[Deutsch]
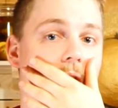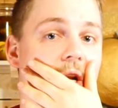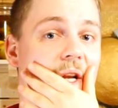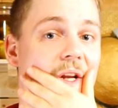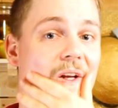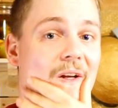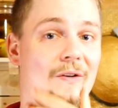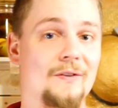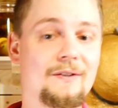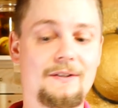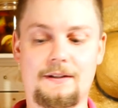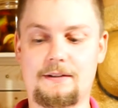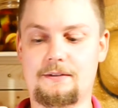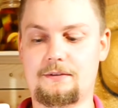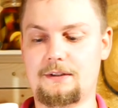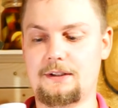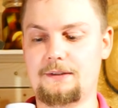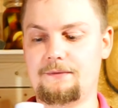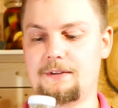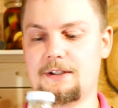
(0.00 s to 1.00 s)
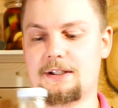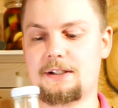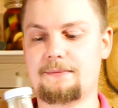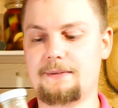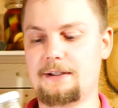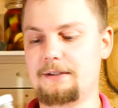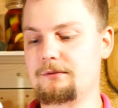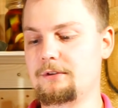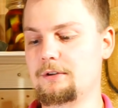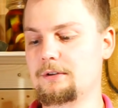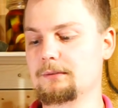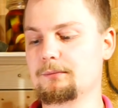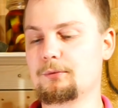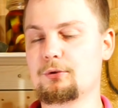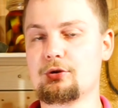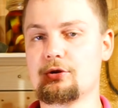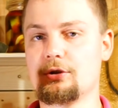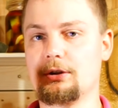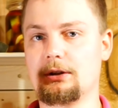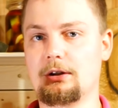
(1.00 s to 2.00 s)
Den könnt ihr jetzt so etwa zwei Wochen im
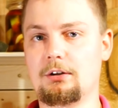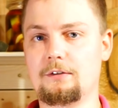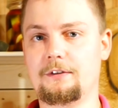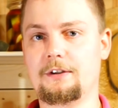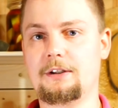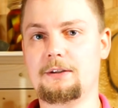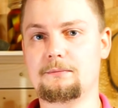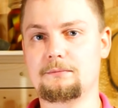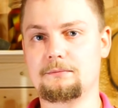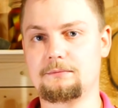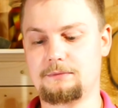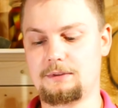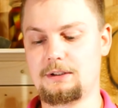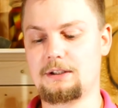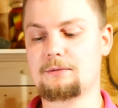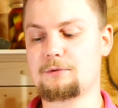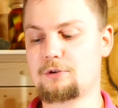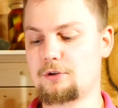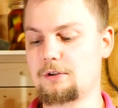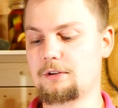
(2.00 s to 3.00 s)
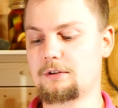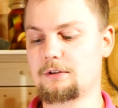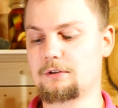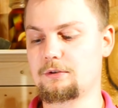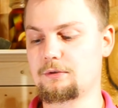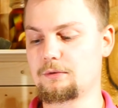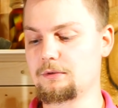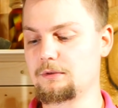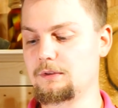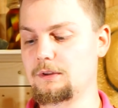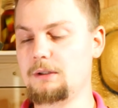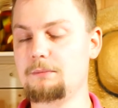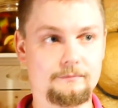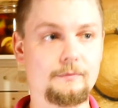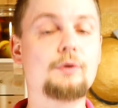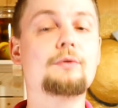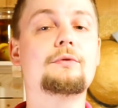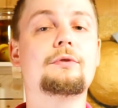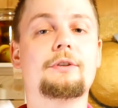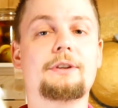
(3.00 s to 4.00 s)
Kühlschrank aufheben. Dann sollt ihr getrunken haben
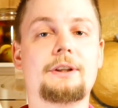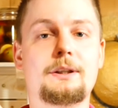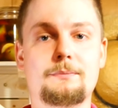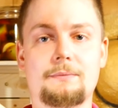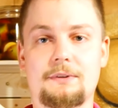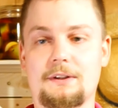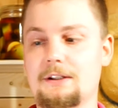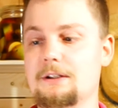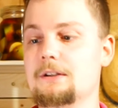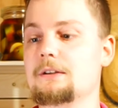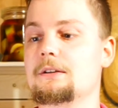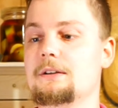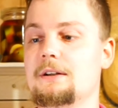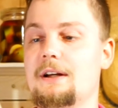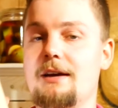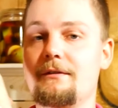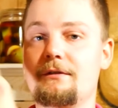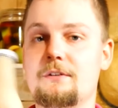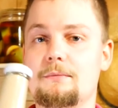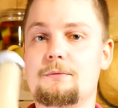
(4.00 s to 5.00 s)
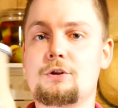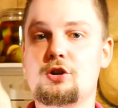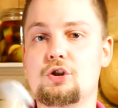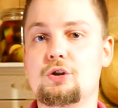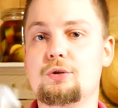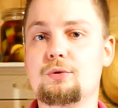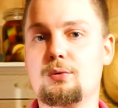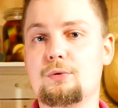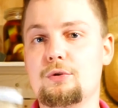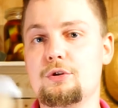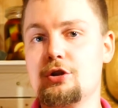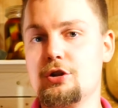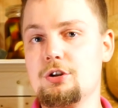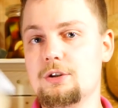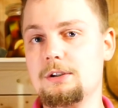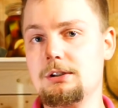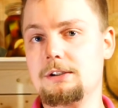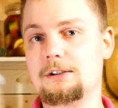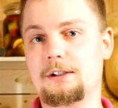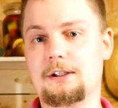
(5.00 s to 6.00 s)
und vor jedem Trinken einfach nochmal schön
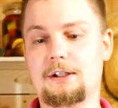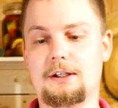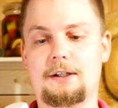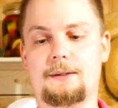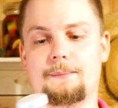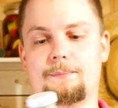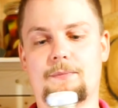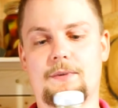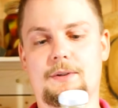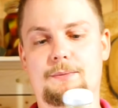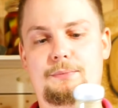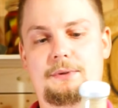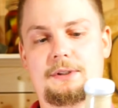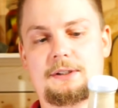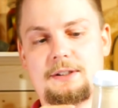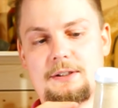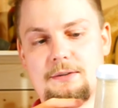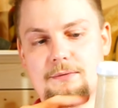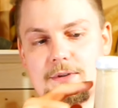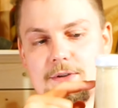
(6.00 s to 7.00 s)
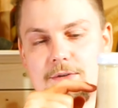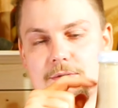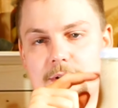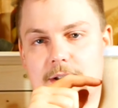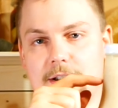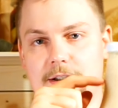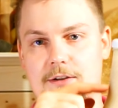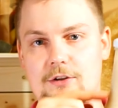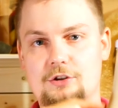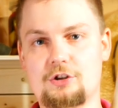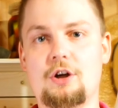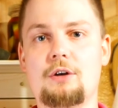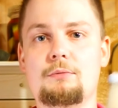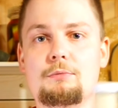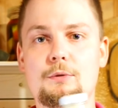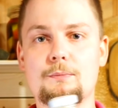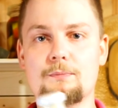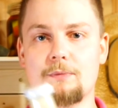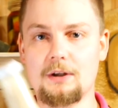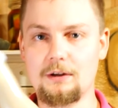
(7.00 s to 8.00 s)
durchschütteln. Da bildet sich wieder so ein leichter Schaum
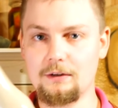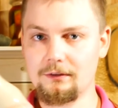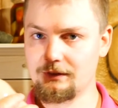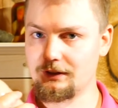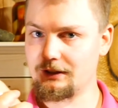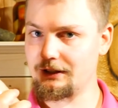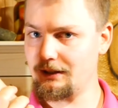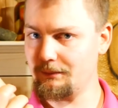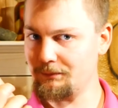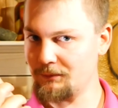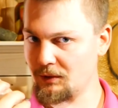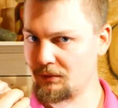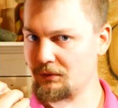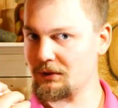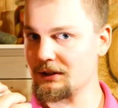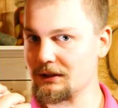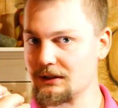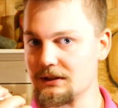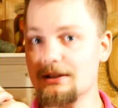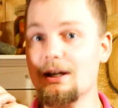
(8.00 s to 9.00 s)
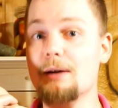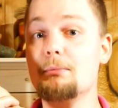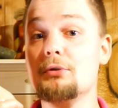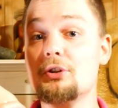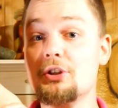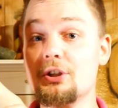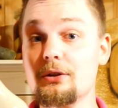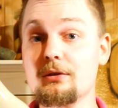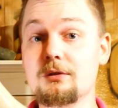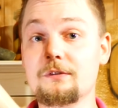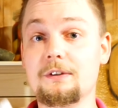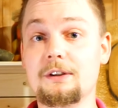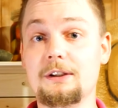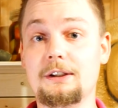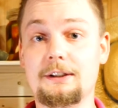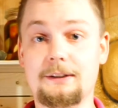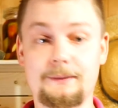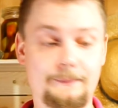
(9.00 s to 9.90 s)
oben drauf. Dann habt ihr wieder das Cappuccino-Feeling.